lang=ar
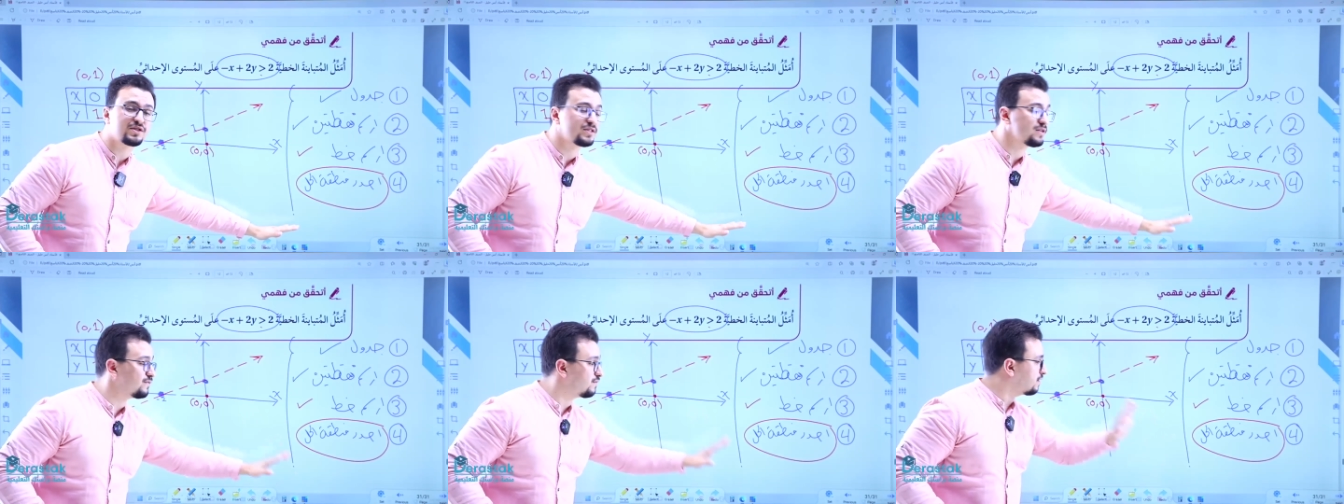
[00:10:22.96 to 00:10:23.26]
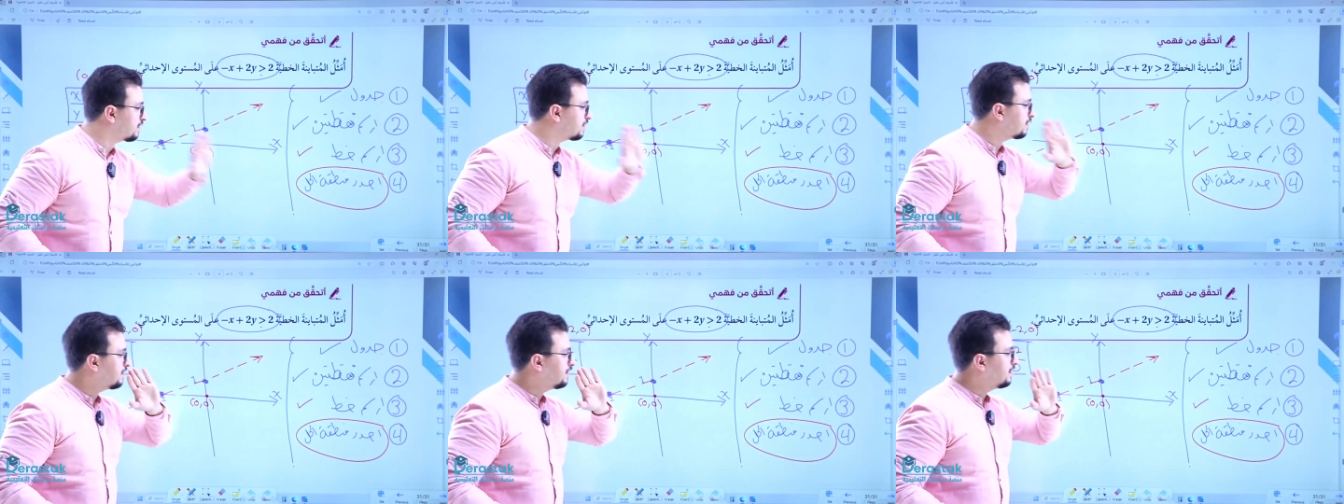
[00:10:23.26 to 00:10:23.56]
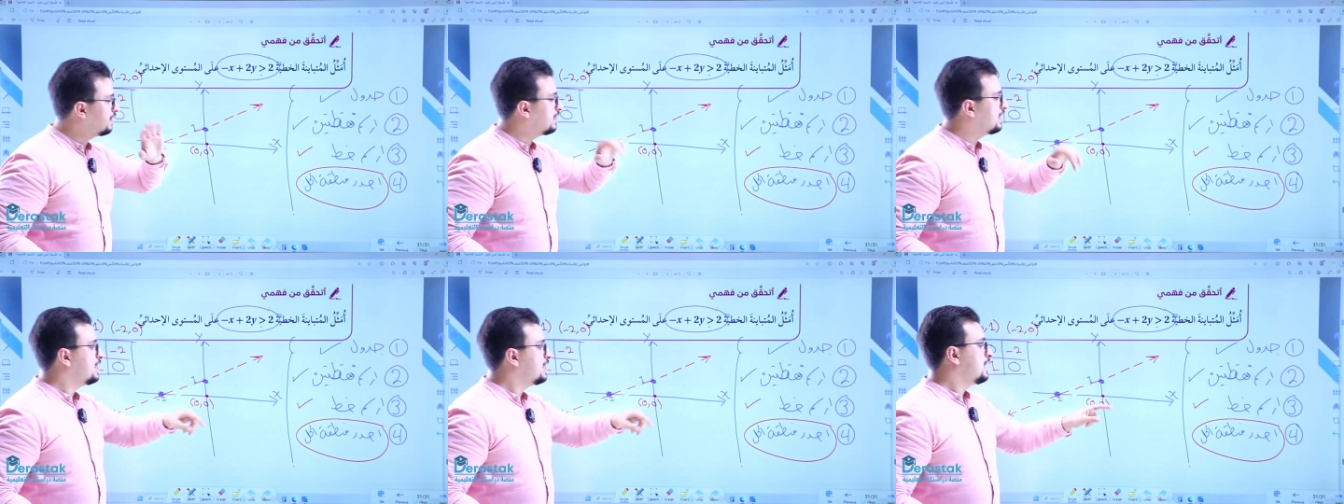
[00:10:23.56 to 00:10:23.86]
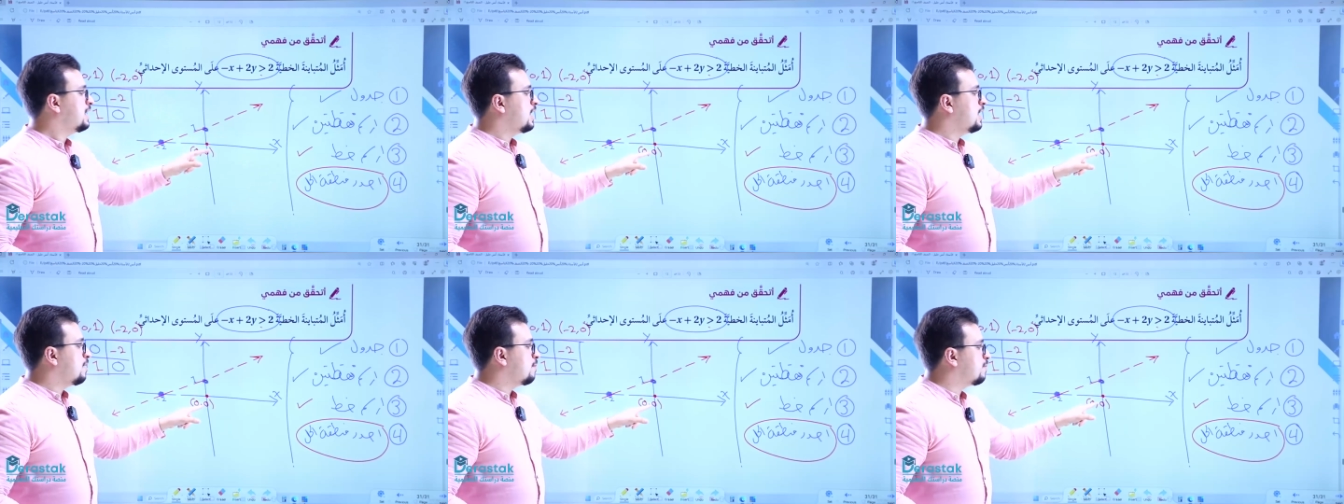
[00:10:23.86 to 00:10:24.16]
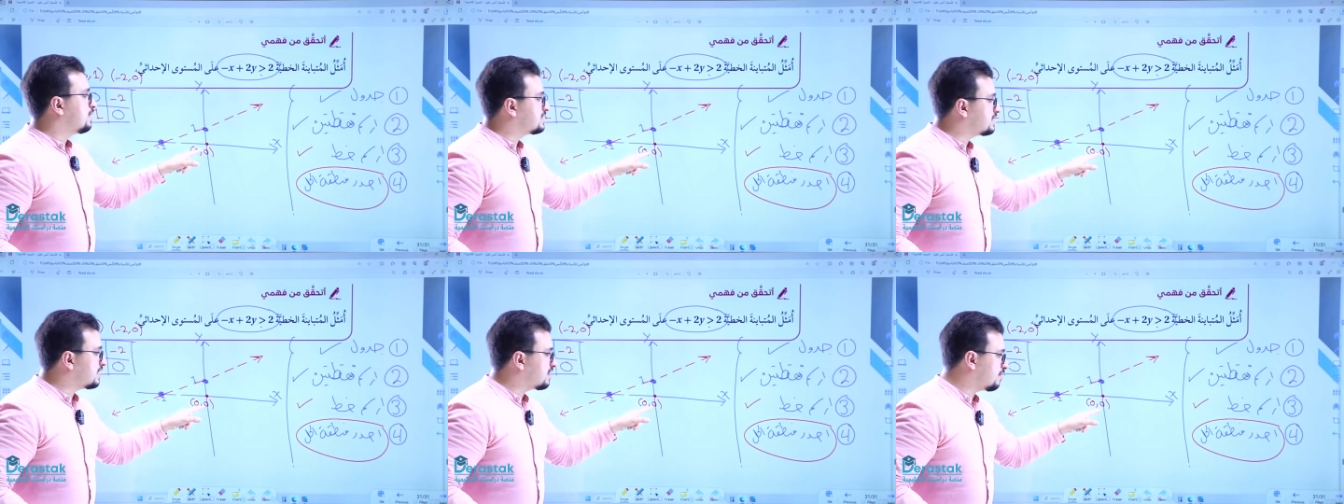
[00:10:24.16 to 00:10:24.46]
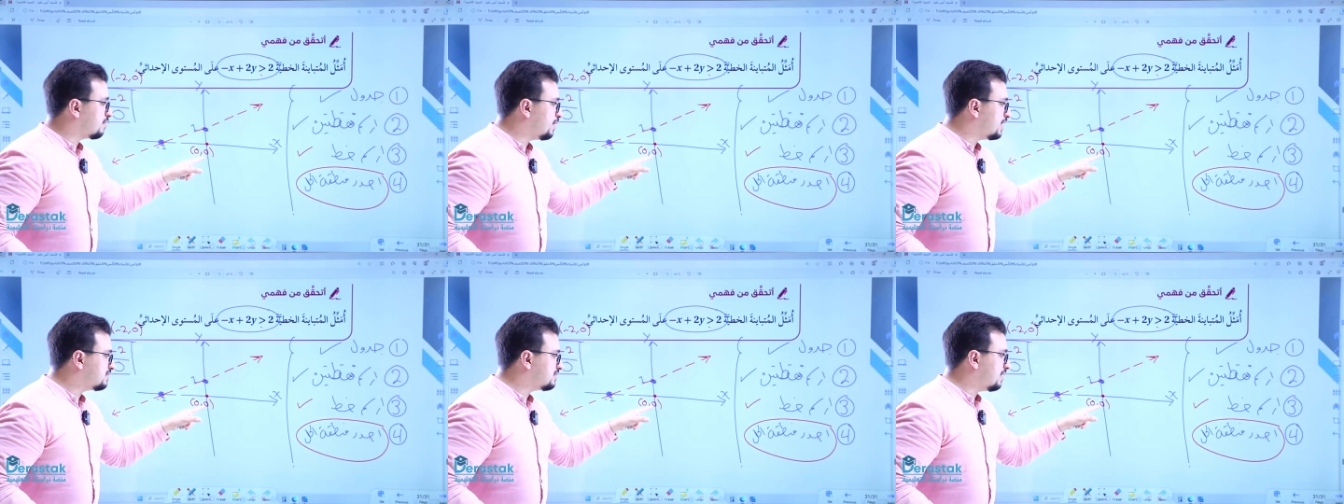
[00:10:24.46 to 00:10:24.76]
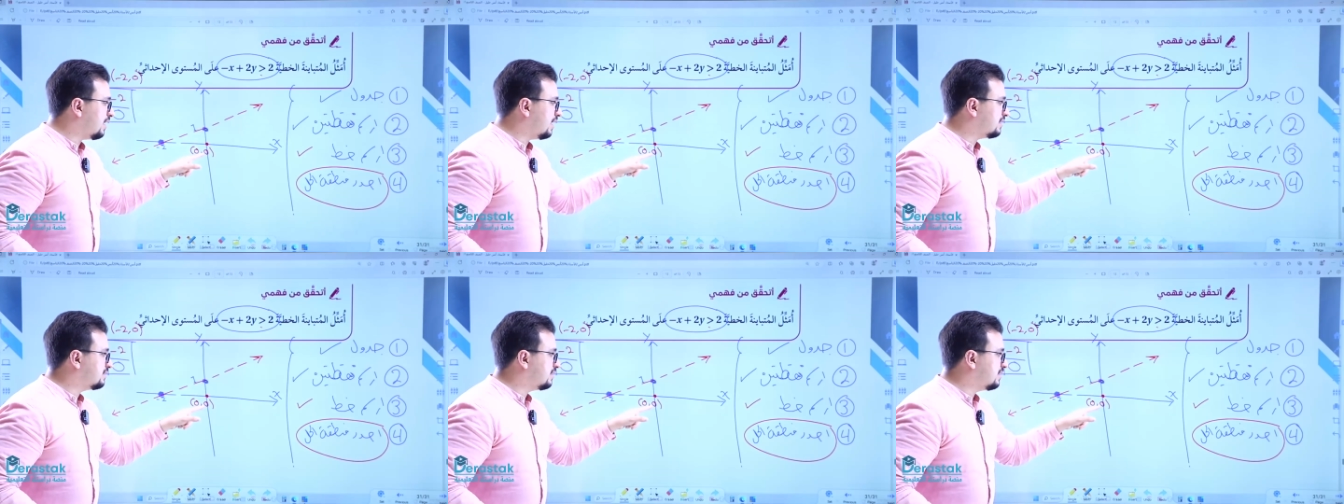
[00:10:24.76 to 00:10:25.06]
صفر بس إذا ما
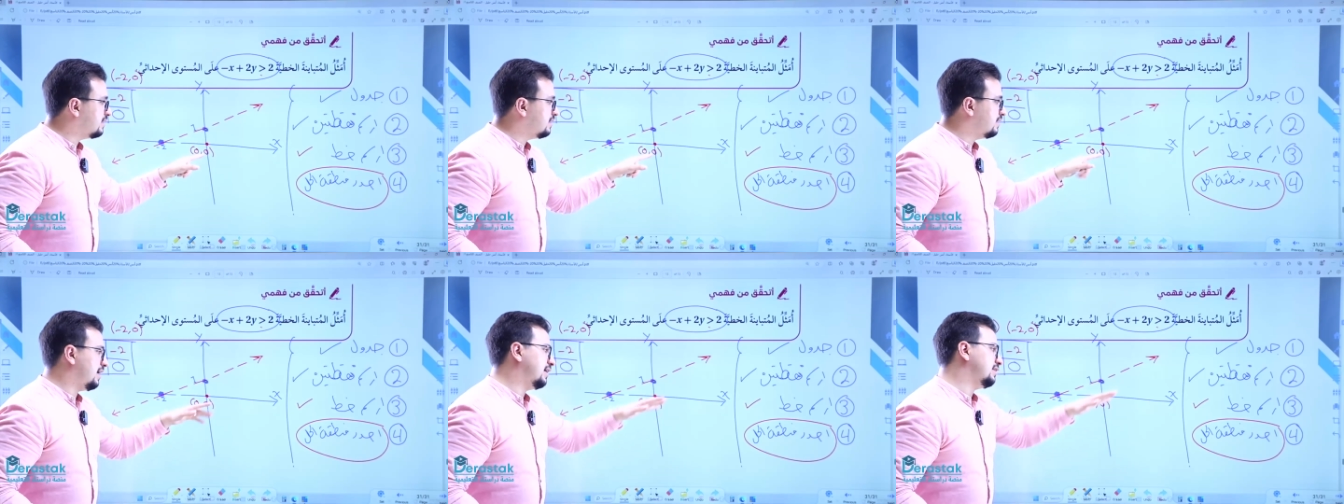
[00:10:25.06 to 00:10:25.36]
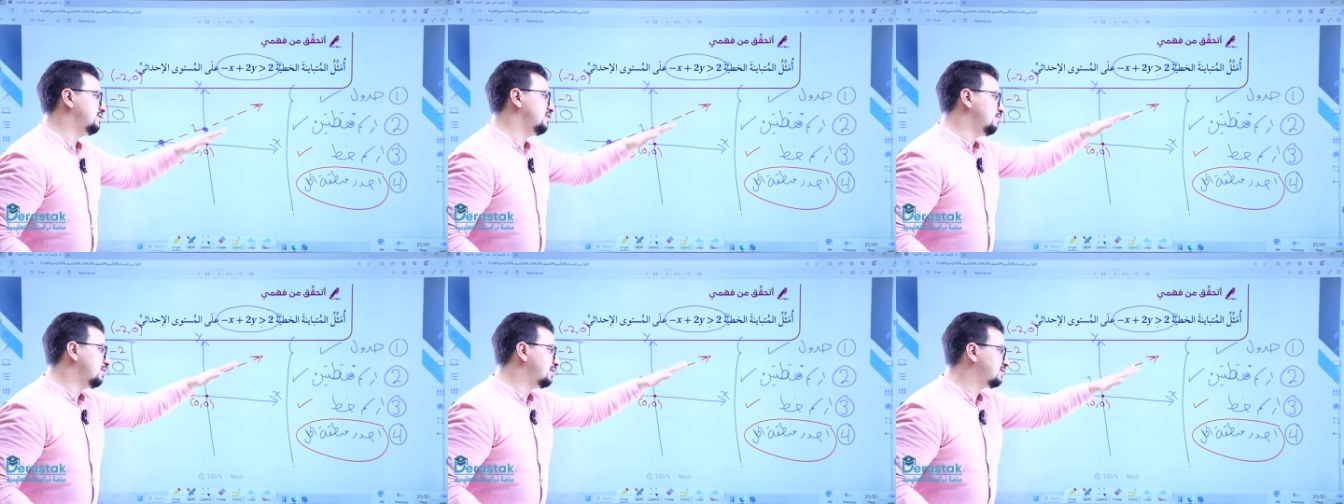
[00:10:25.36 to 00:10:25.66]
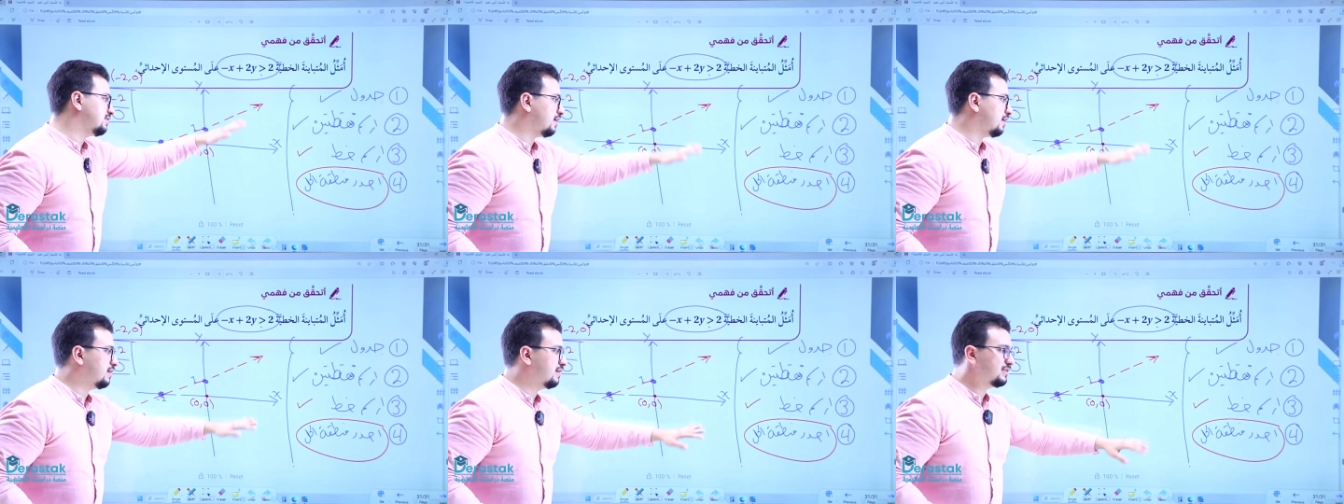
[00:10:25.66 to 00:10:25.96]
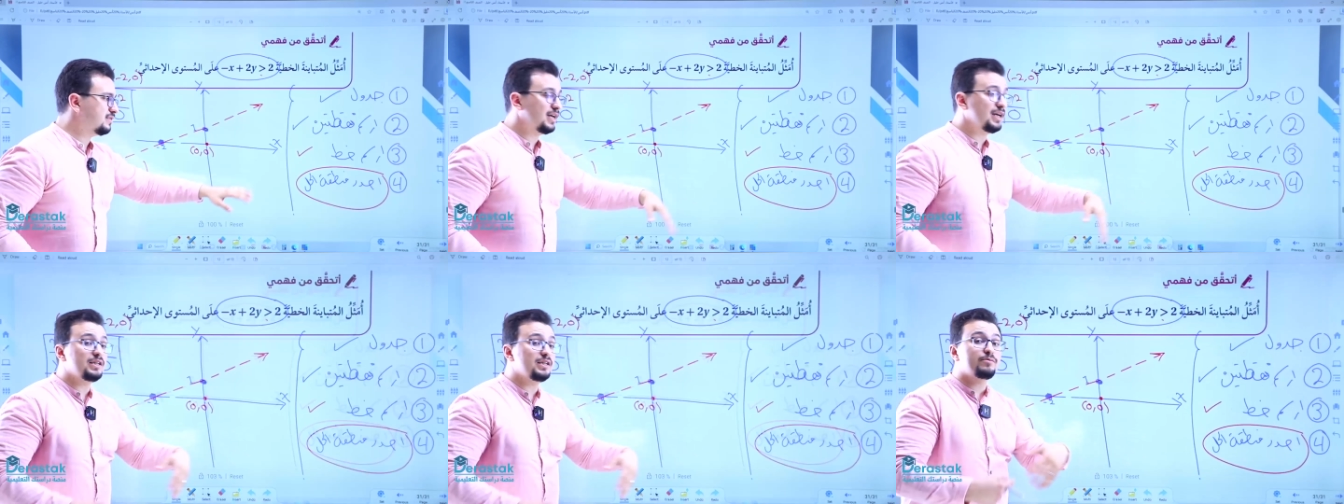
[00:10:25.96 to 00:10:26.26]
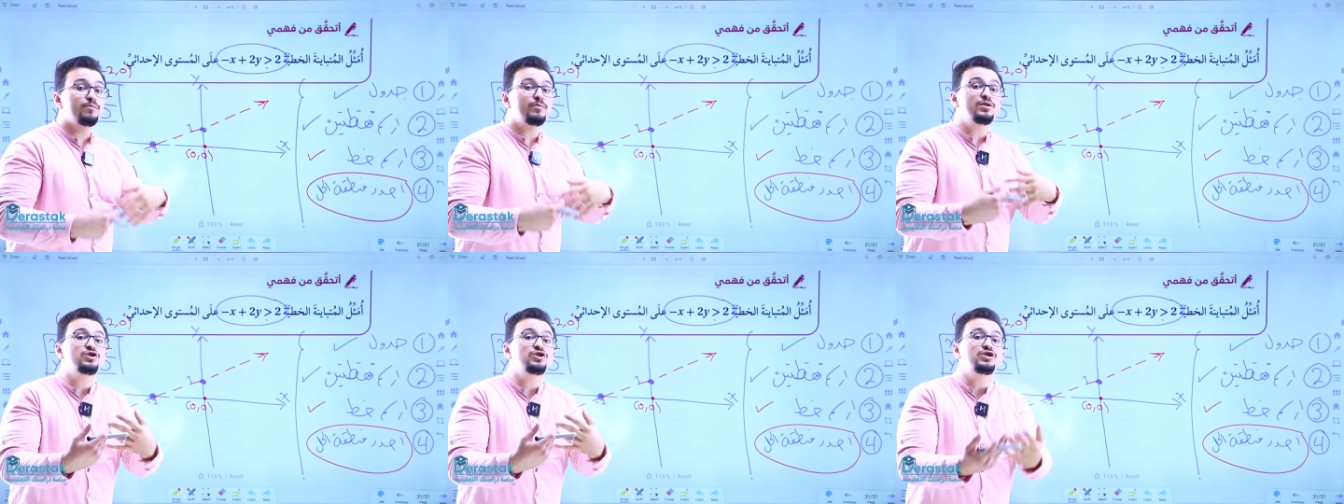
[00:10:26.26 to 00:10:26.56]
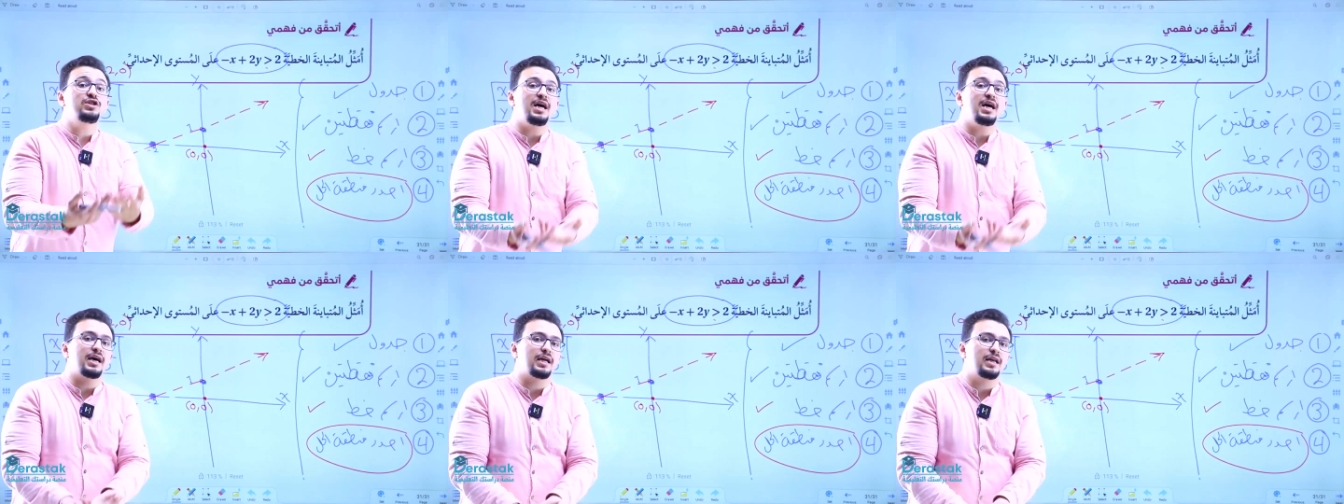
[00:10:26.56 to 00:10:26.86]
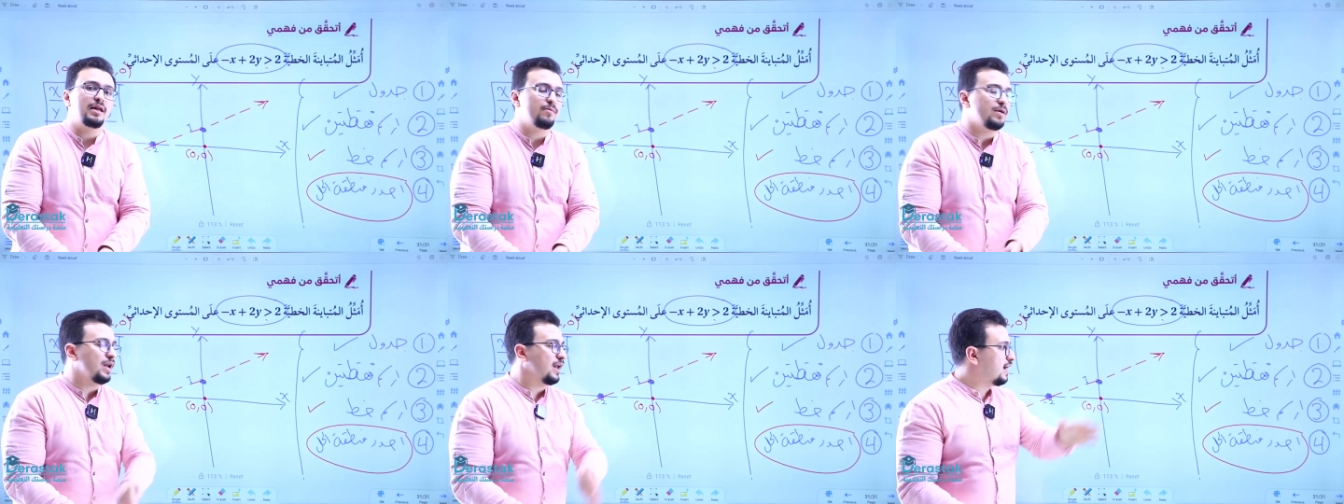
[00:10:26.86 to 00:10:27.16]
طلعت هي لعد المنطقة اللي تحت مش
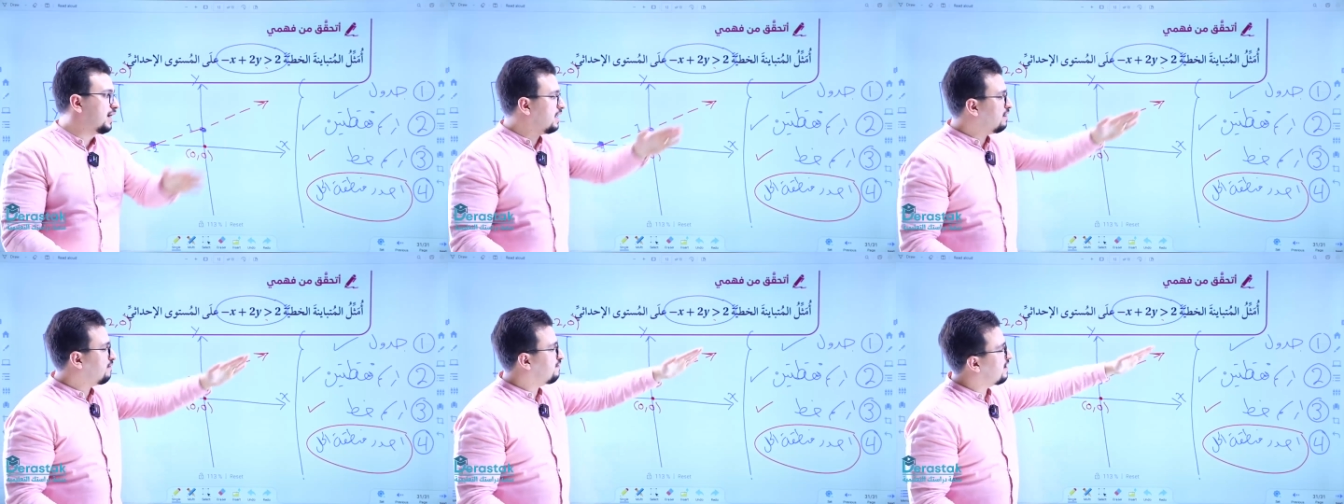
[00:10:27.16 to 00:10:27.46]
داخلة بالحل